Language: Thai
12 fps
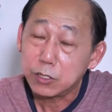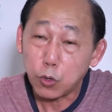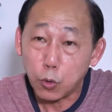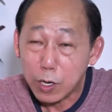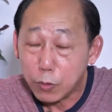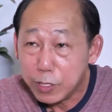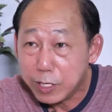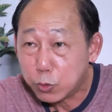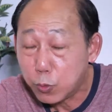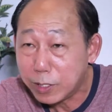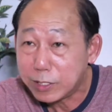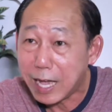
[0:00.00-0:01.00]
โต๊ะเก้าอี้
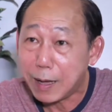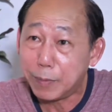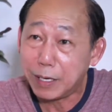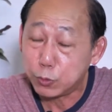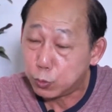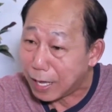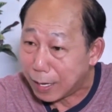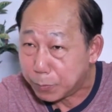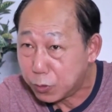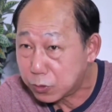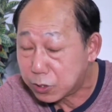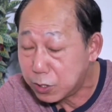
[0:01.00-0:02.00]
ถ้วยชามอะไรทุกอย่าง
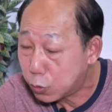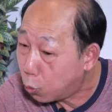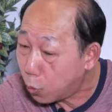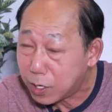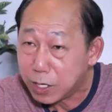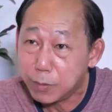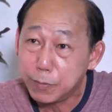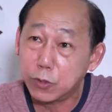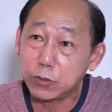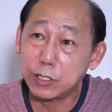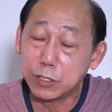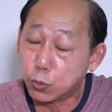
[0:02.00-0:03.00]
ไม่ต้องซื้อครัวคือไม่
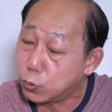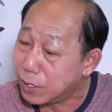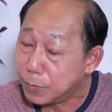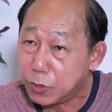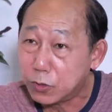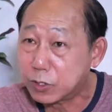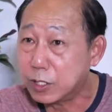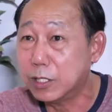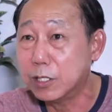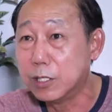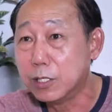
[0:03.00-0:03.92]
ต้องซื้อตู้เย็นไม่ต้องซื้อ